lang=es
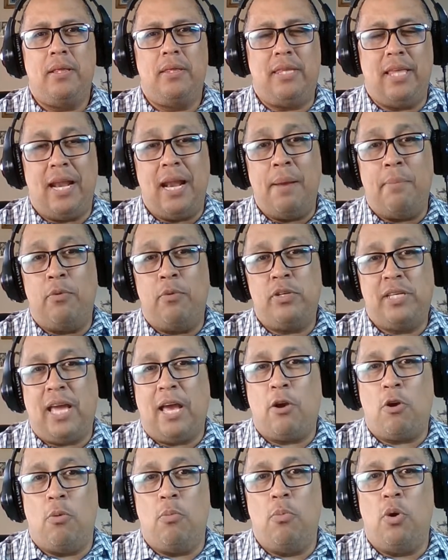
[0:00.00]
Tenemos que
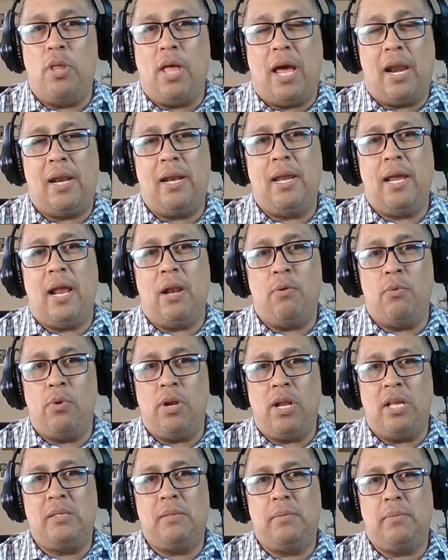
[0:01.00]
acomodarle
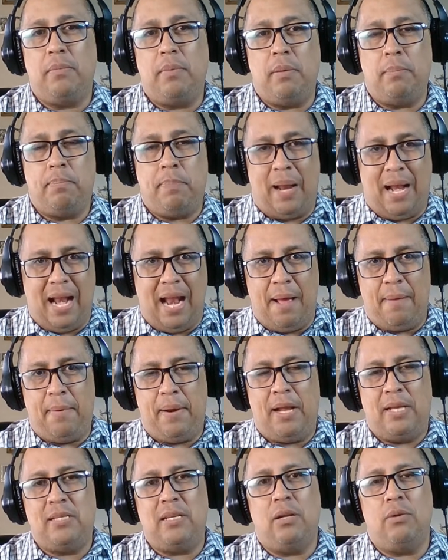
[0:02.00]
algunas eh,
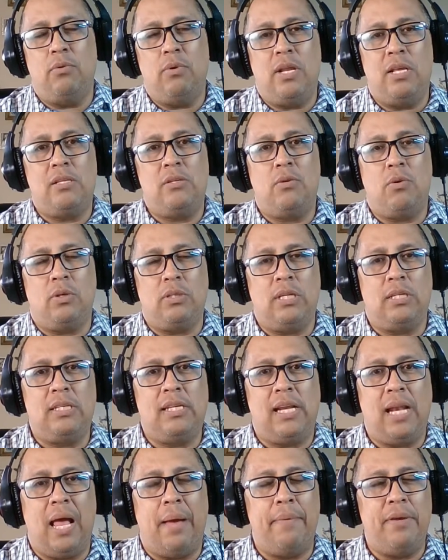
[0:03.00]
palabras, algunas cosas
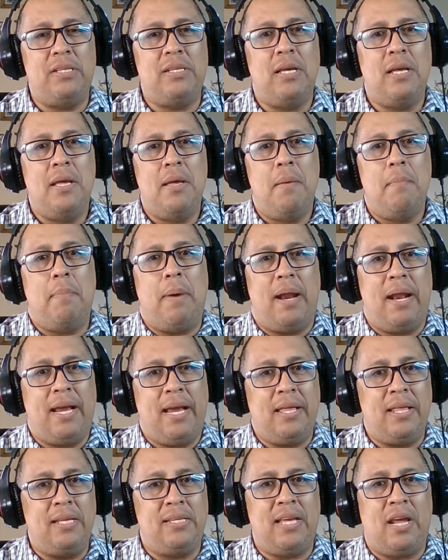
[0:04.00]
claves para
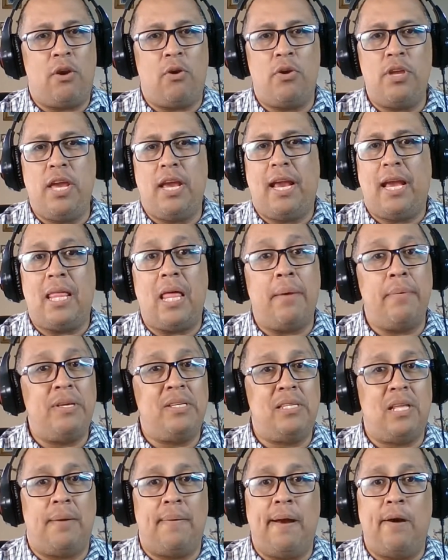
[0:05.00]
que desarrolle cada
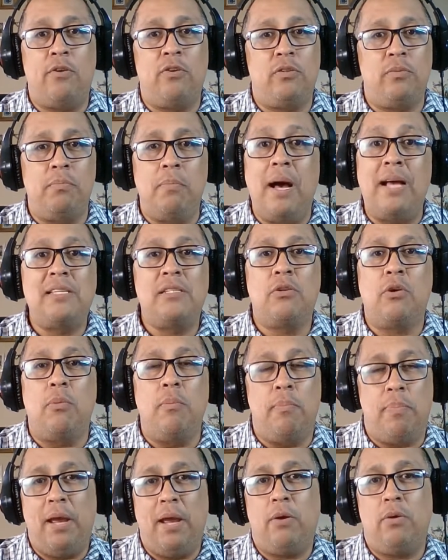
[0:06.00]
vez trabajos más
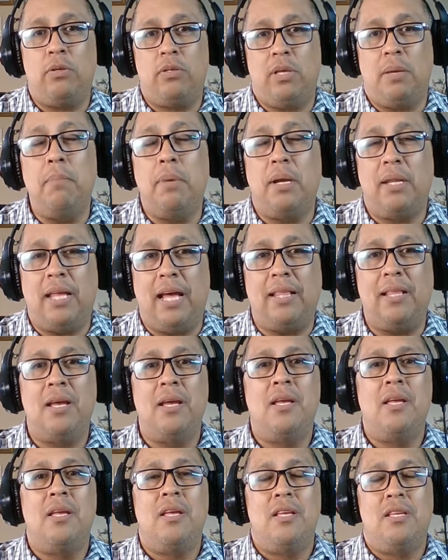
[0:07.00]
complejos. En verdad,
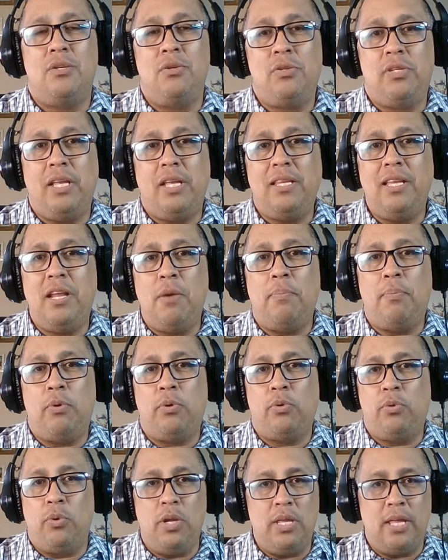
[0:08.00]
si usted tiene
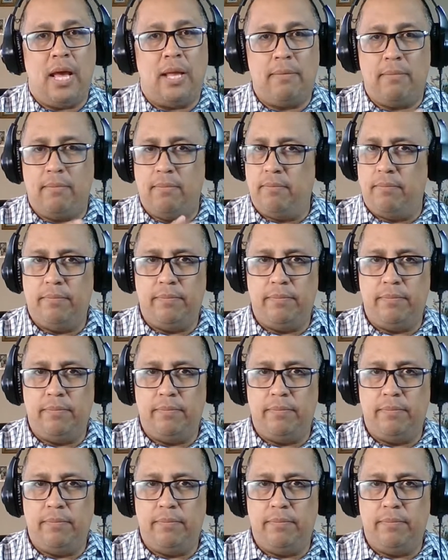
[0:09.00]
oportunidad